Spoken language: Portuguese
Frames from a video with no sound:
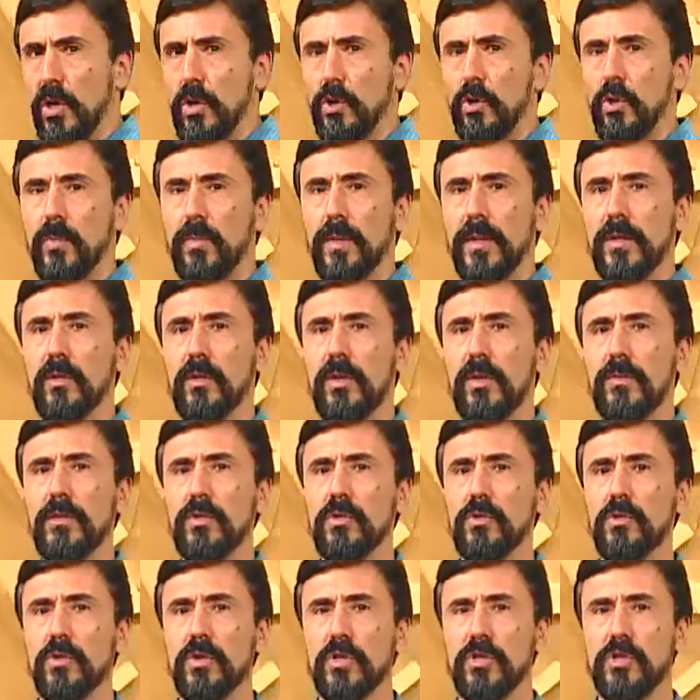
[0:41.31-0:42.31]
No panorama
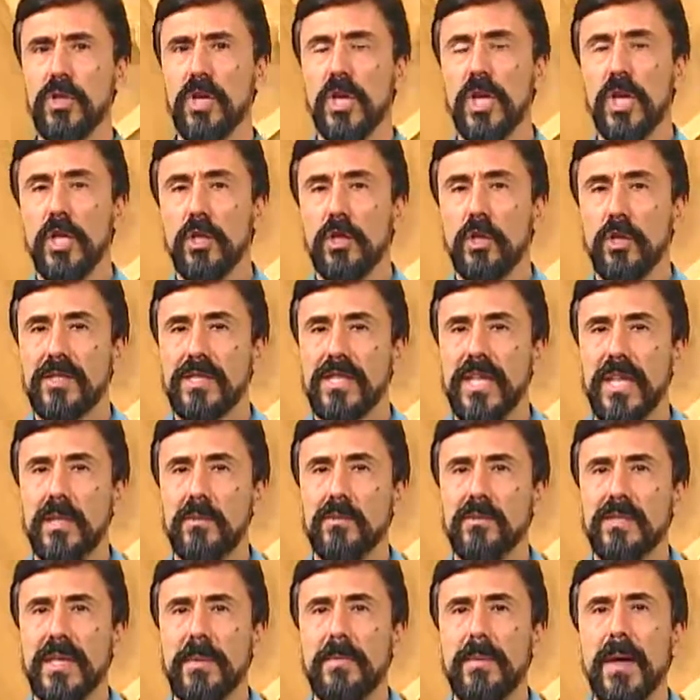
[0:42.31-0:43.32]
de hoje, nós
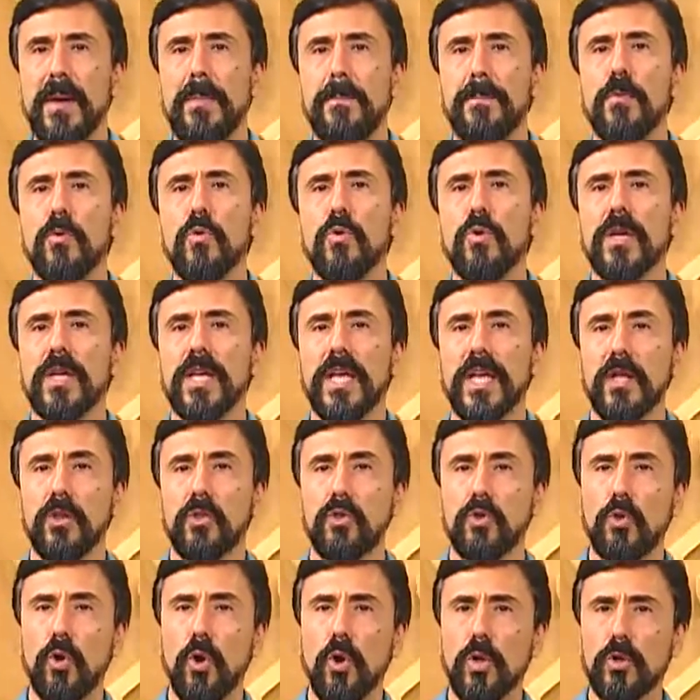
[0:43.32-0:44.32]
queremos saber por que
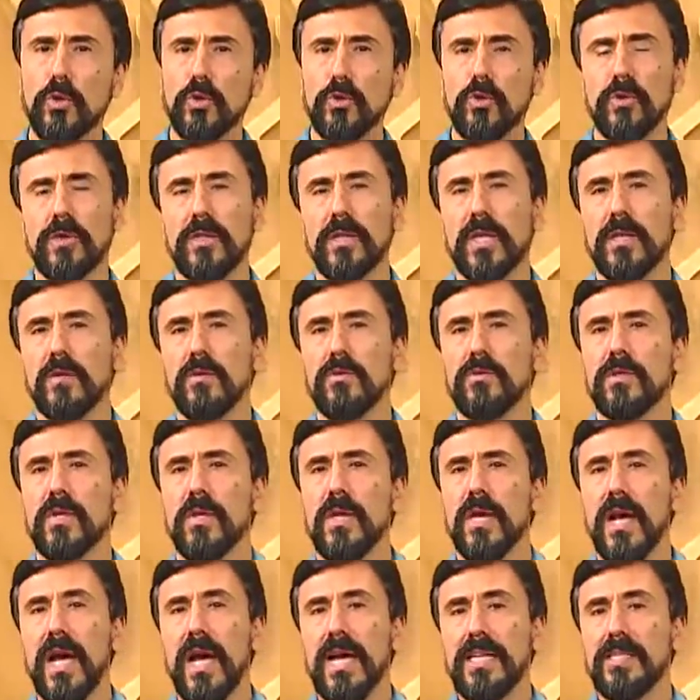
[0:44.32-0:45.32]
todos os anos
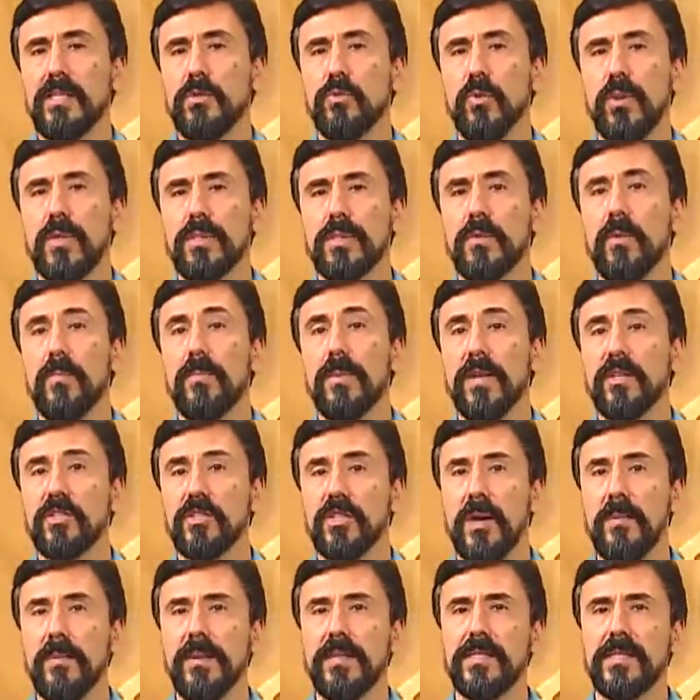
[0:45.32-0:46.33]
a situação
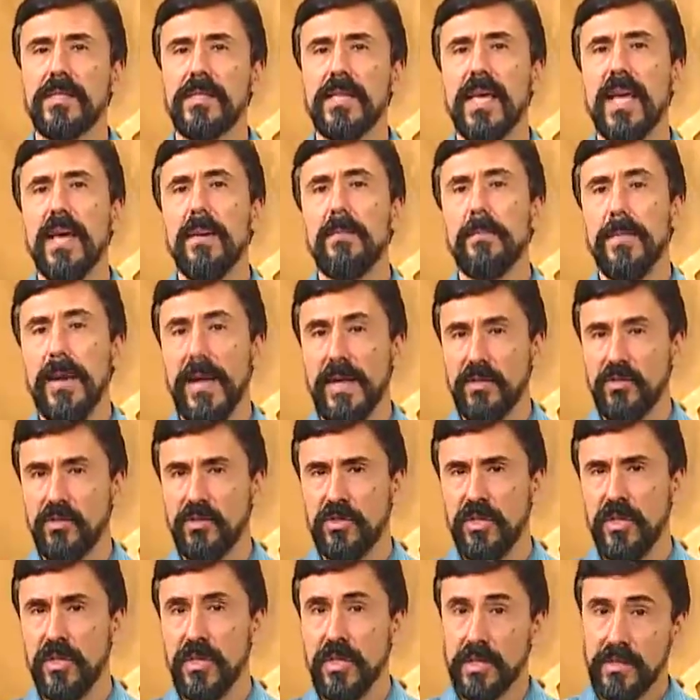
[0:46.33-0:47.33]
praticamente se
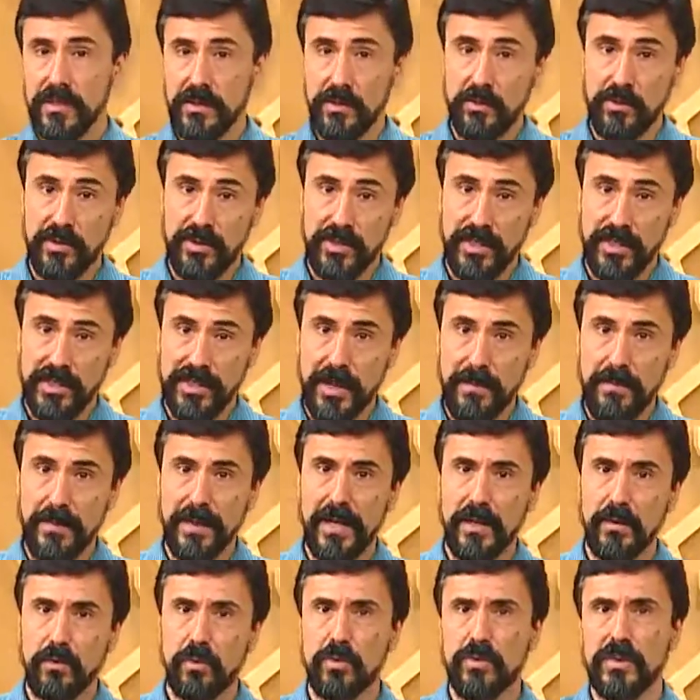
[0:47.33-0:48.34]
repete. São
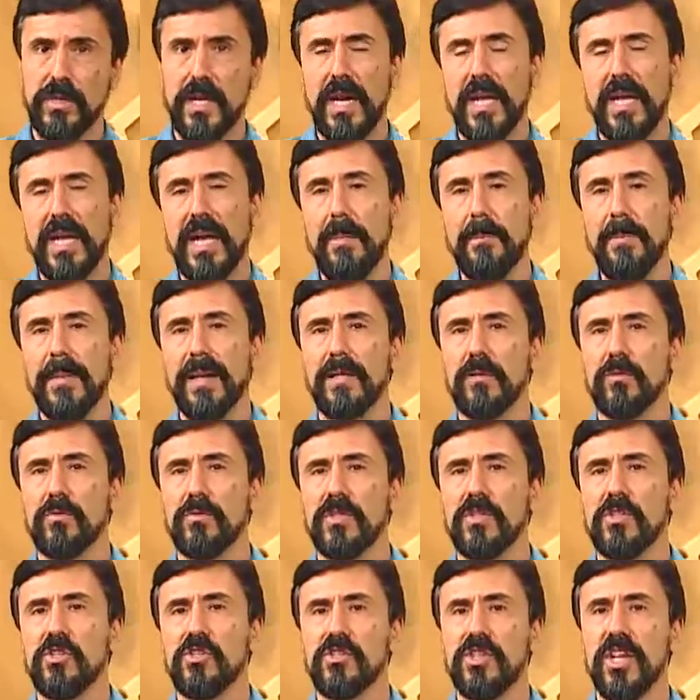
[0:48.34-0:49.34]
deslizamentos, alagamentos,
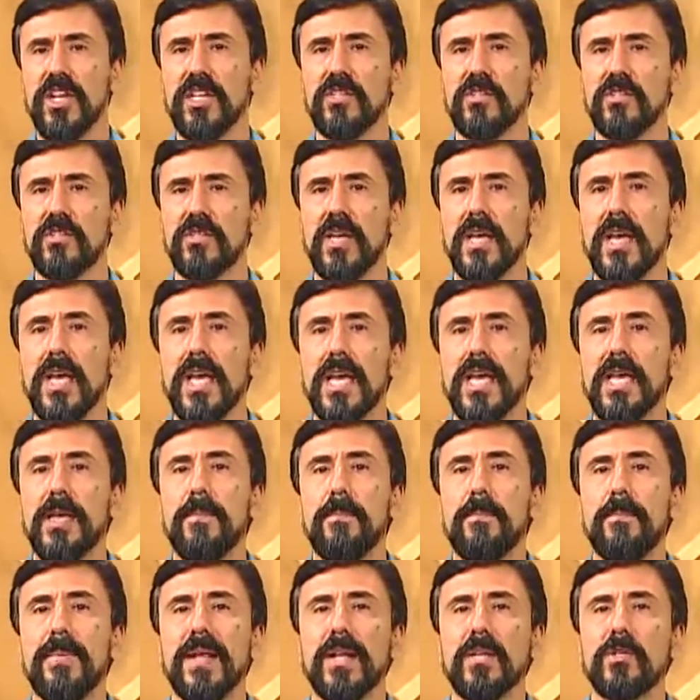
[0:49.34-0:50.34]
enchentes e
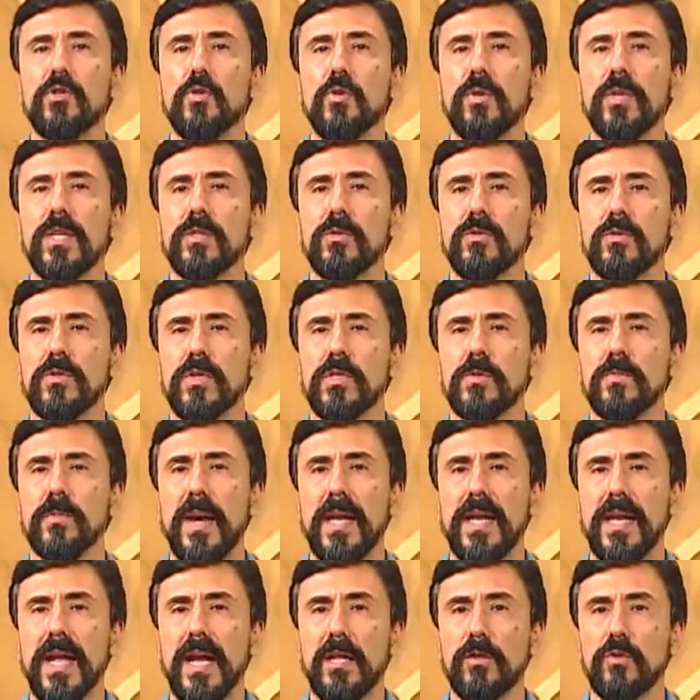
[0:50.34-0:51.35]
prejuízos
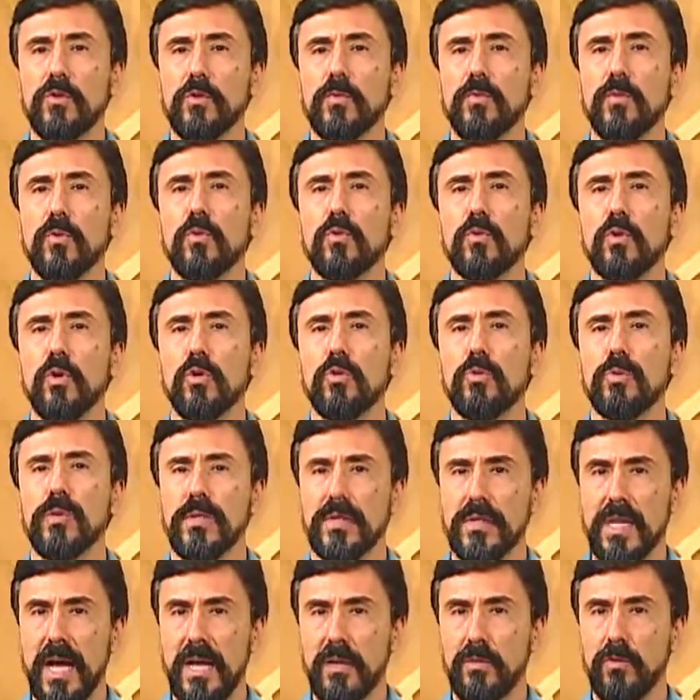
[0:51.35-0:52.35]
espalhados por todo o
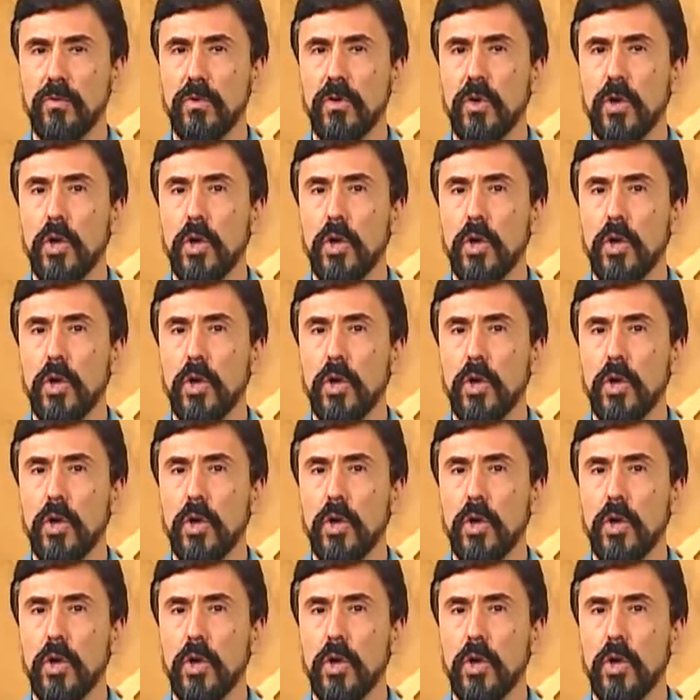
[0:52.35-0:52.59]
estado.